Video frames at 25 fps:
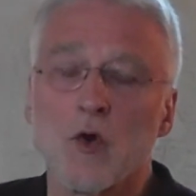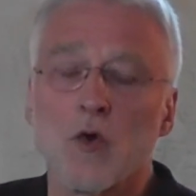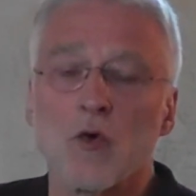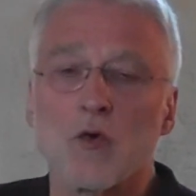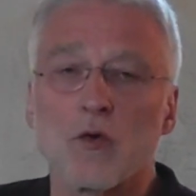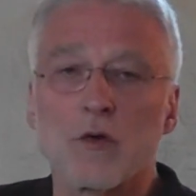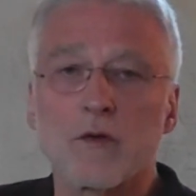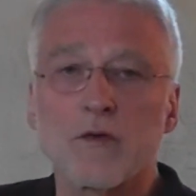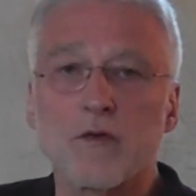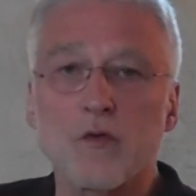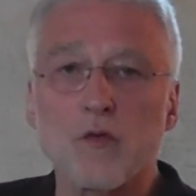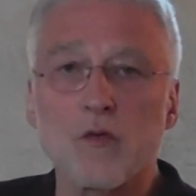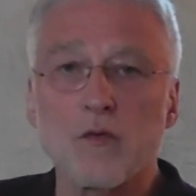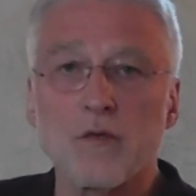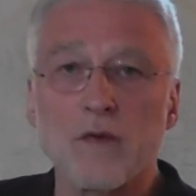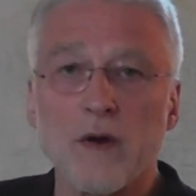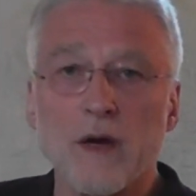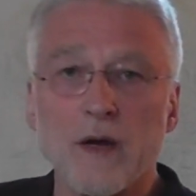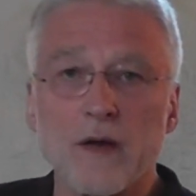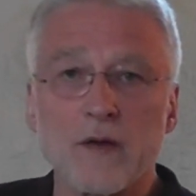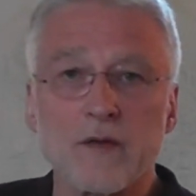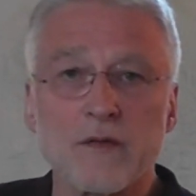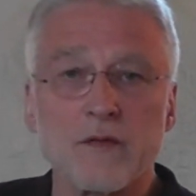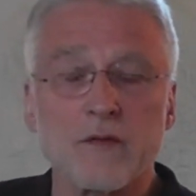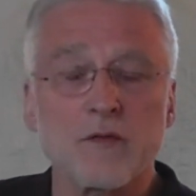Und so
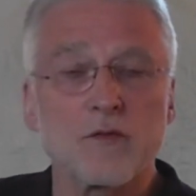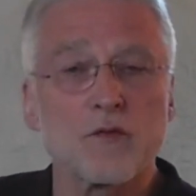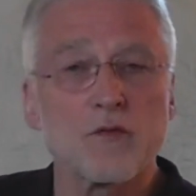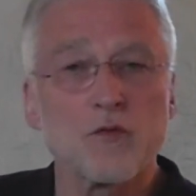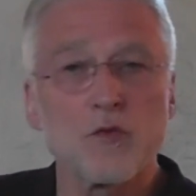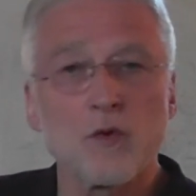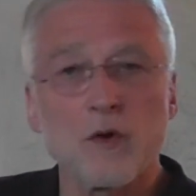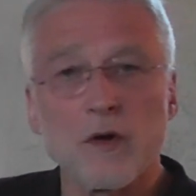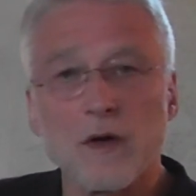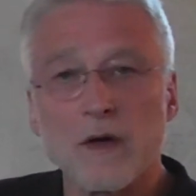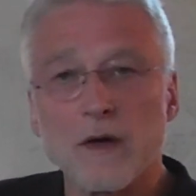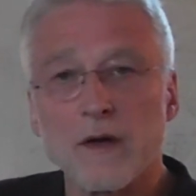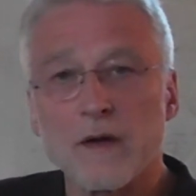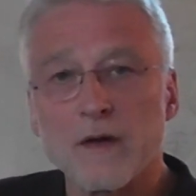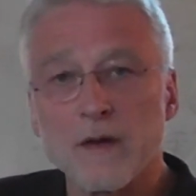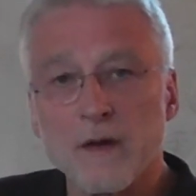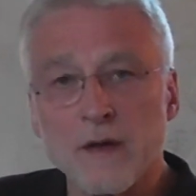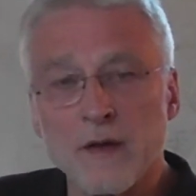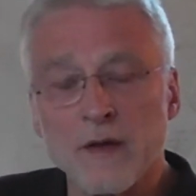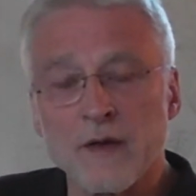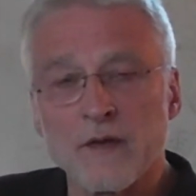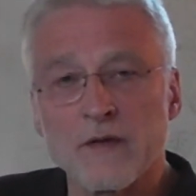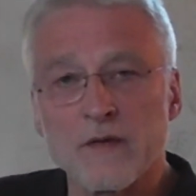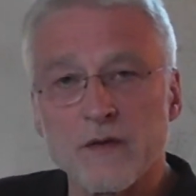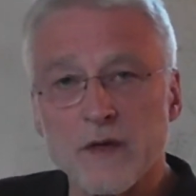war es nur
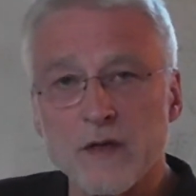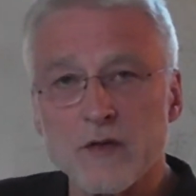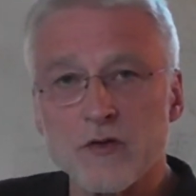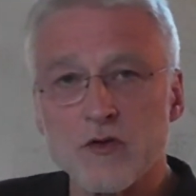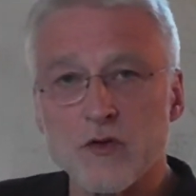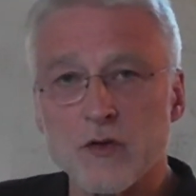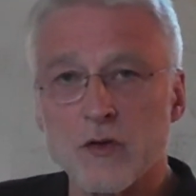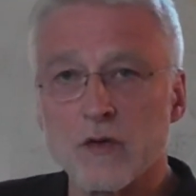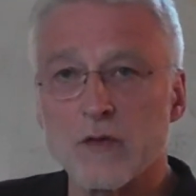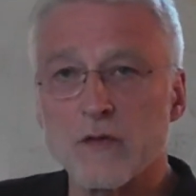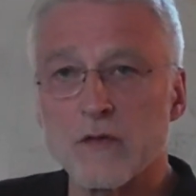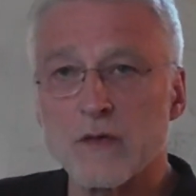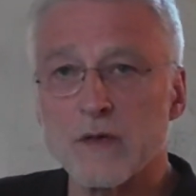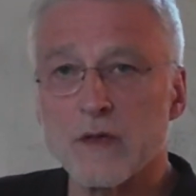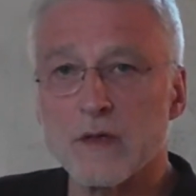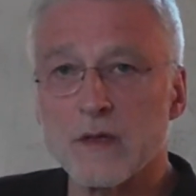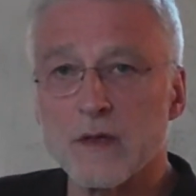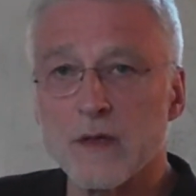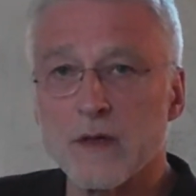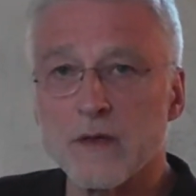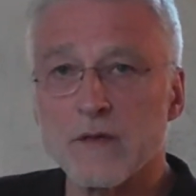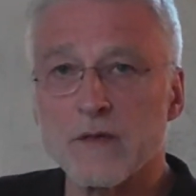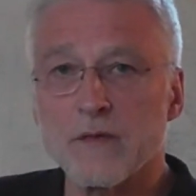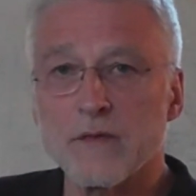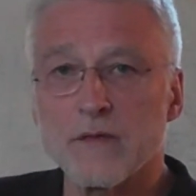sinnschlüssig,
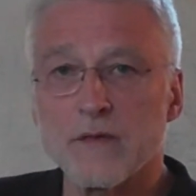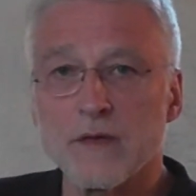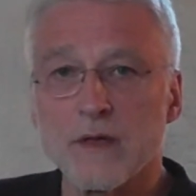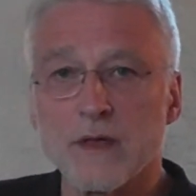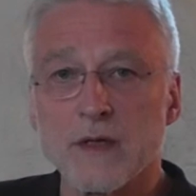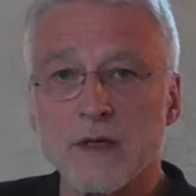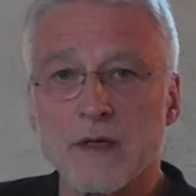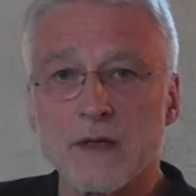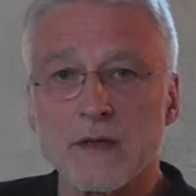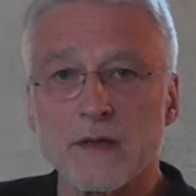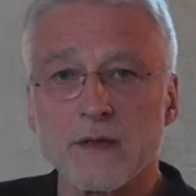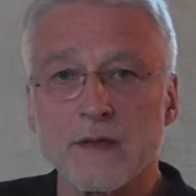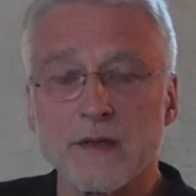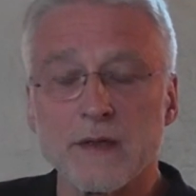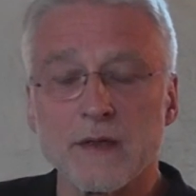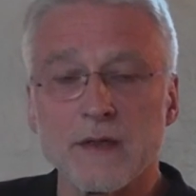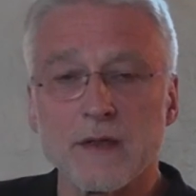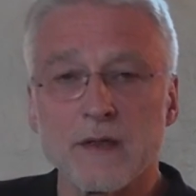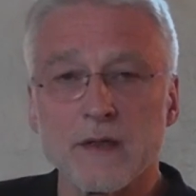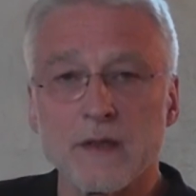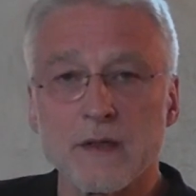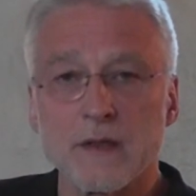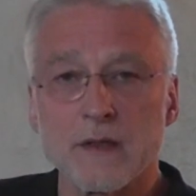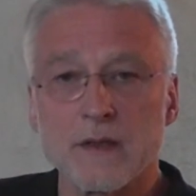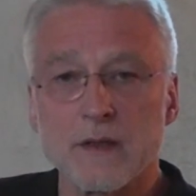dass wir
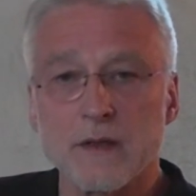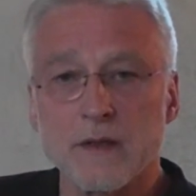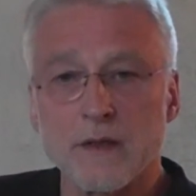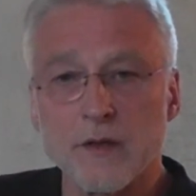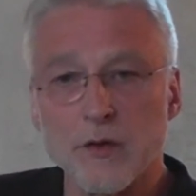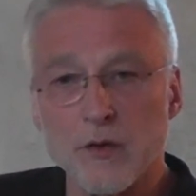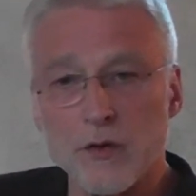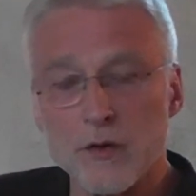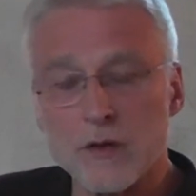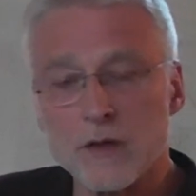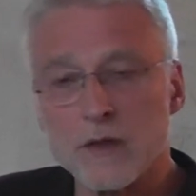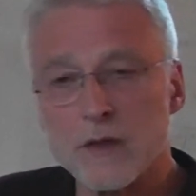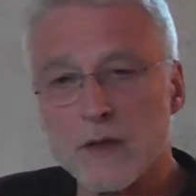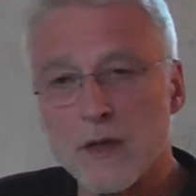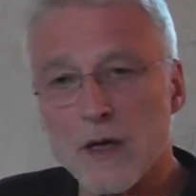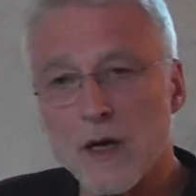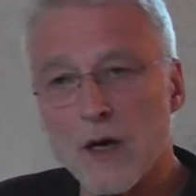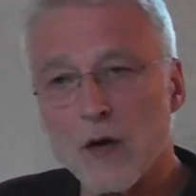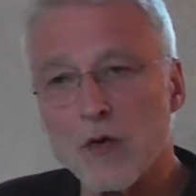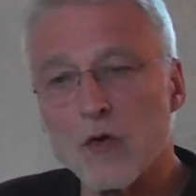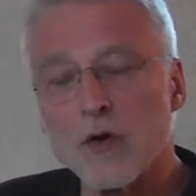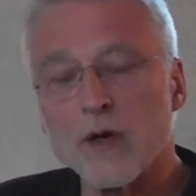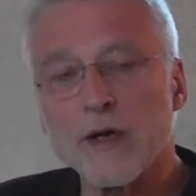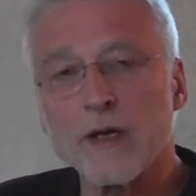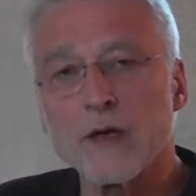die Kirche
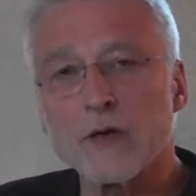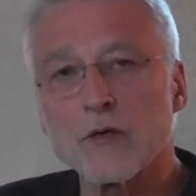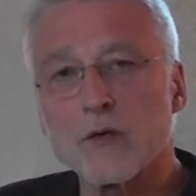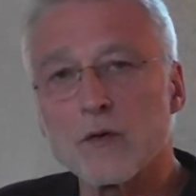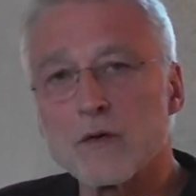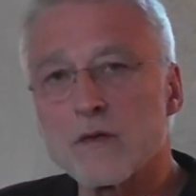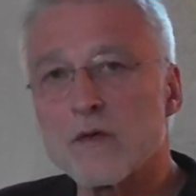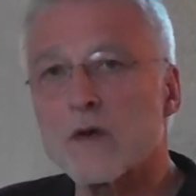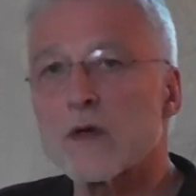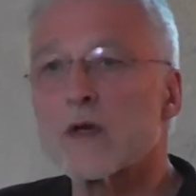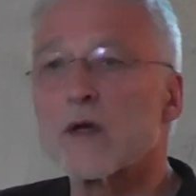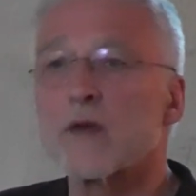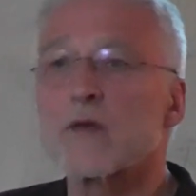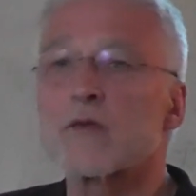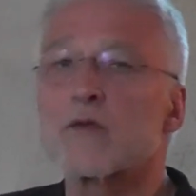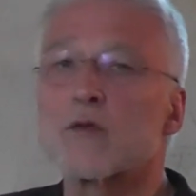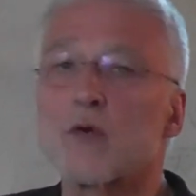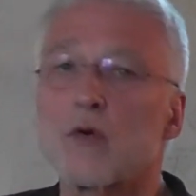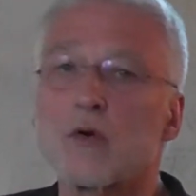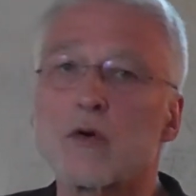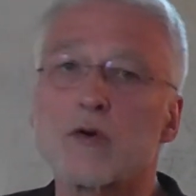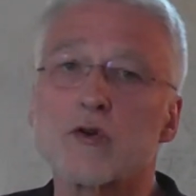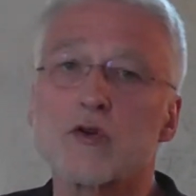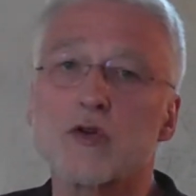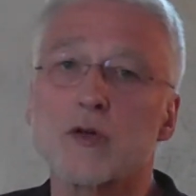auch in unseren
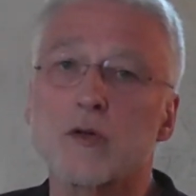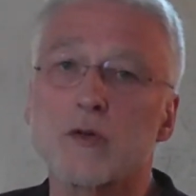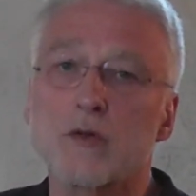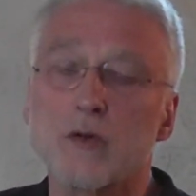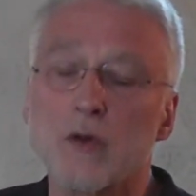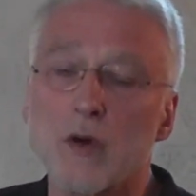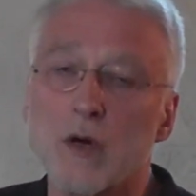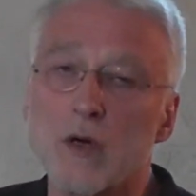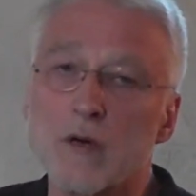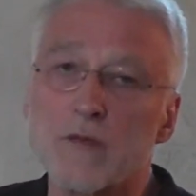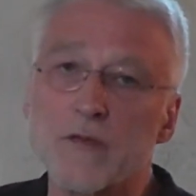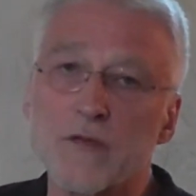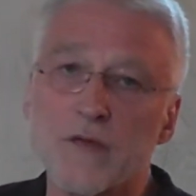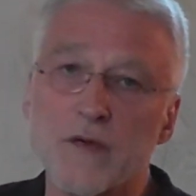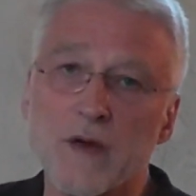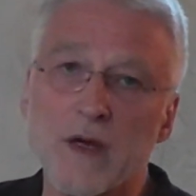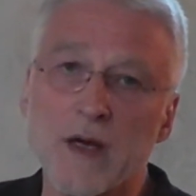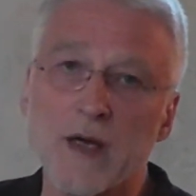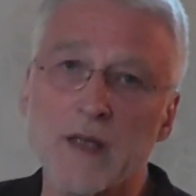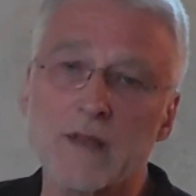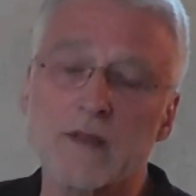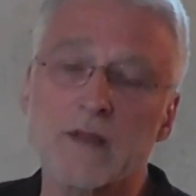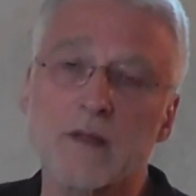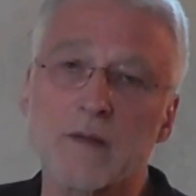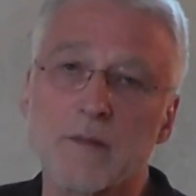historischen
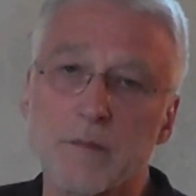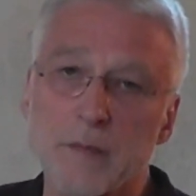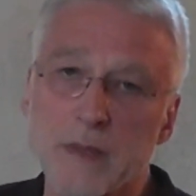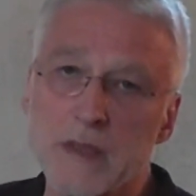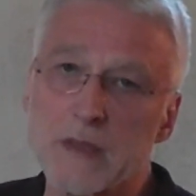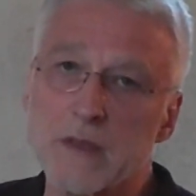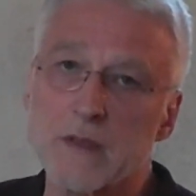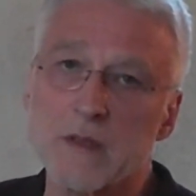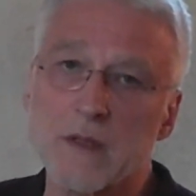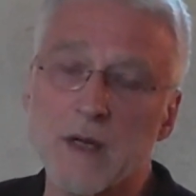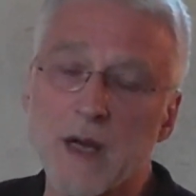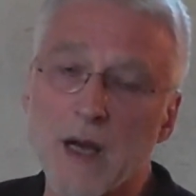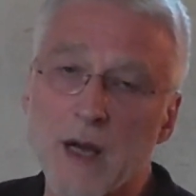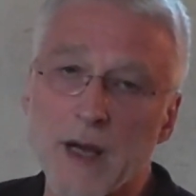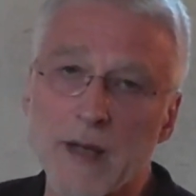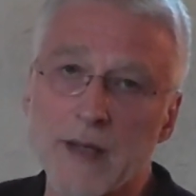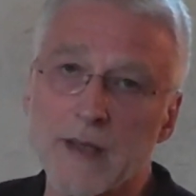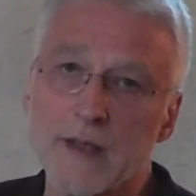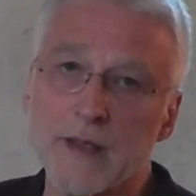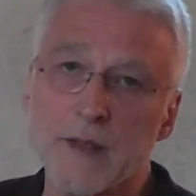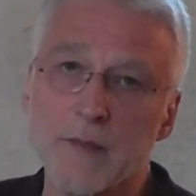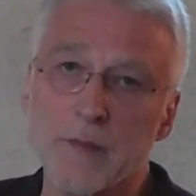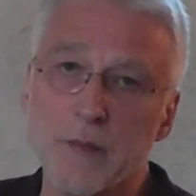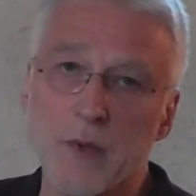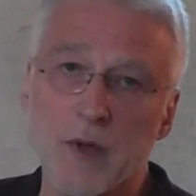Dorffahrt mit
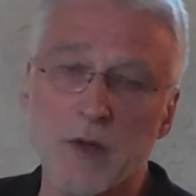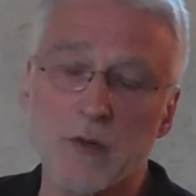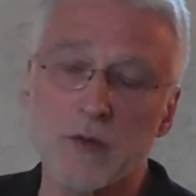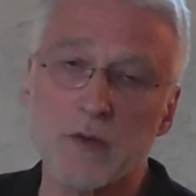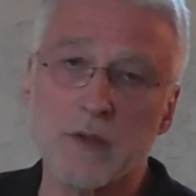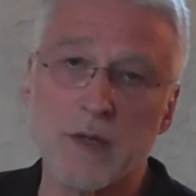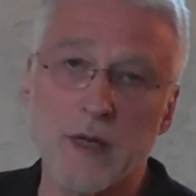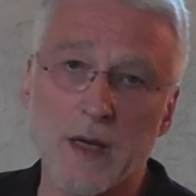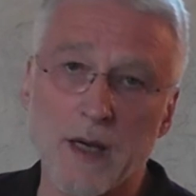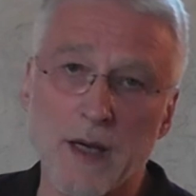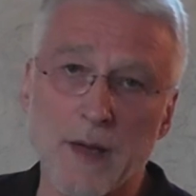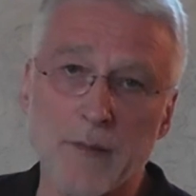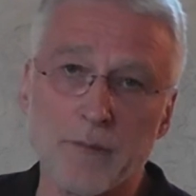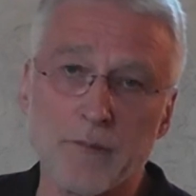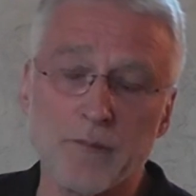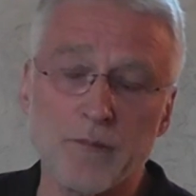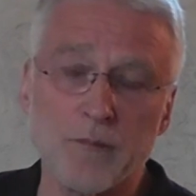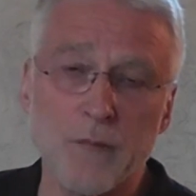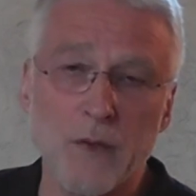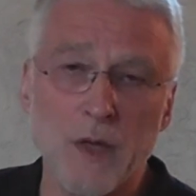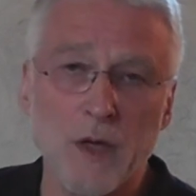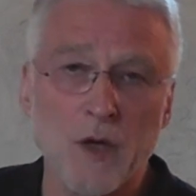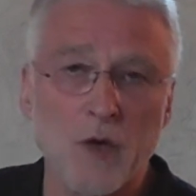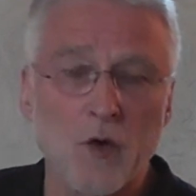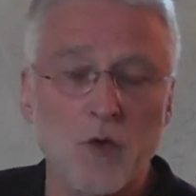eingebaut
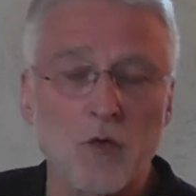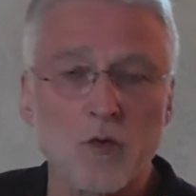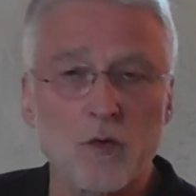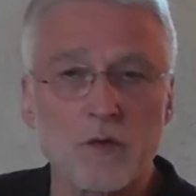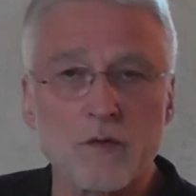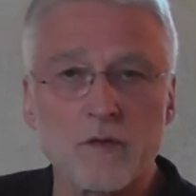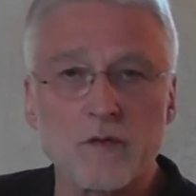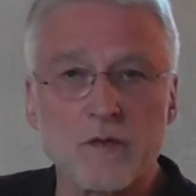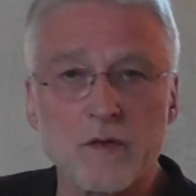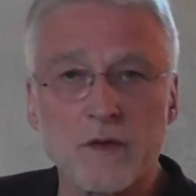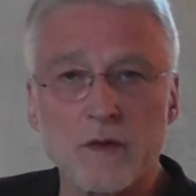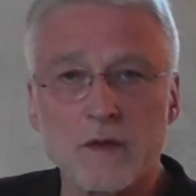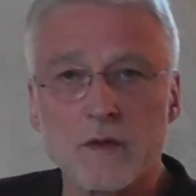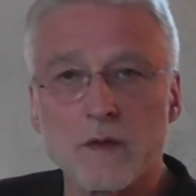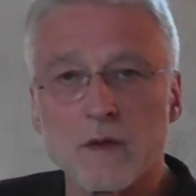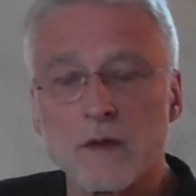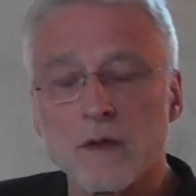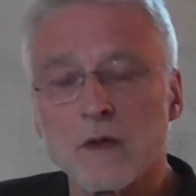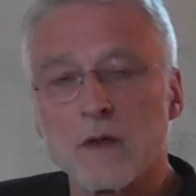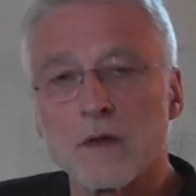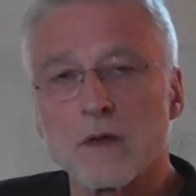haben und sie